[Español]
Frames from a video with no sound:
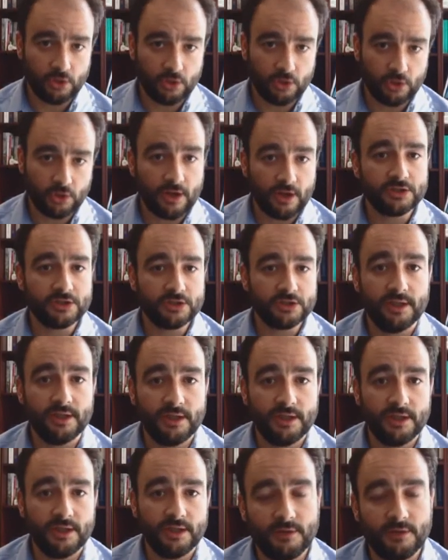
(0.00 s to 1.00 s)
y, otras
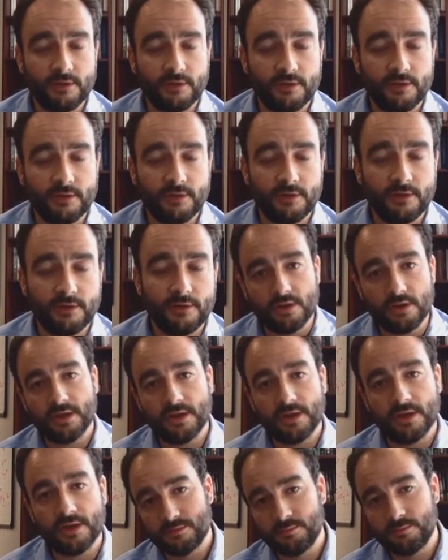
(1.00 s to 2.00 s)
cosas que tienen que ver con
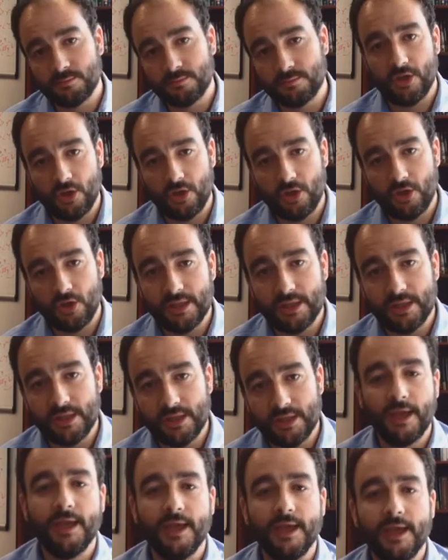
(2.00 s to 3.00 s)
ello, que es
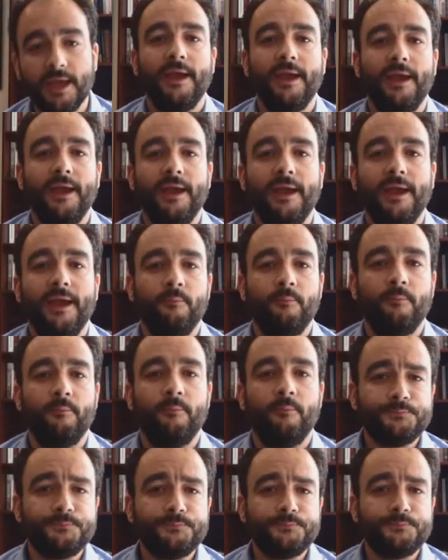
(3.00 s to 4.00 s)
posteriormente
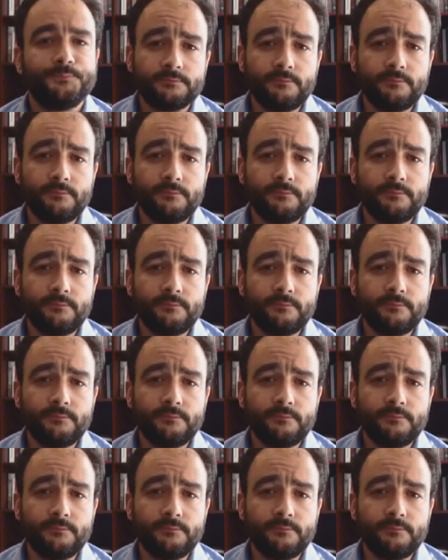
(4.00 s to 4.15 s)
em,